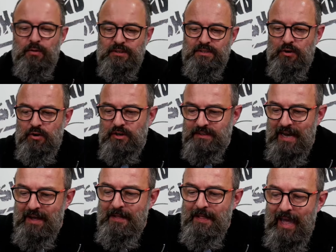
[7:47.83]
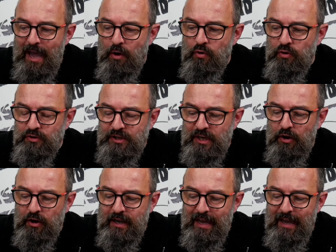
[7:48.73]
questa cosa è un
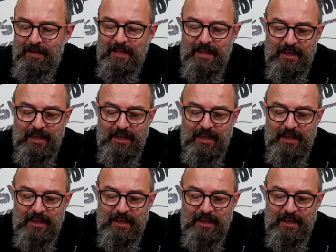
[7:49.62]
consiglio che